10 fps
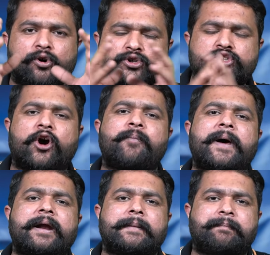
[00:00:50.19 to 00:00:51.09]
उसके
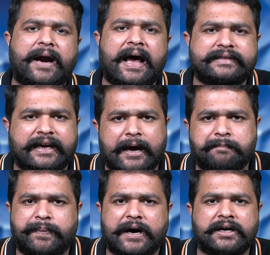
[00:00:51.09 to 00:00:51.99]
ऊपर बड़ा
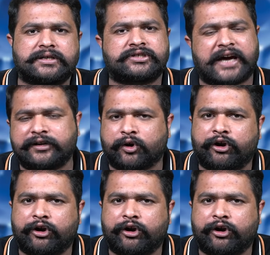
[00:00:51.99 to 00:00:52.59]
जनाब सेट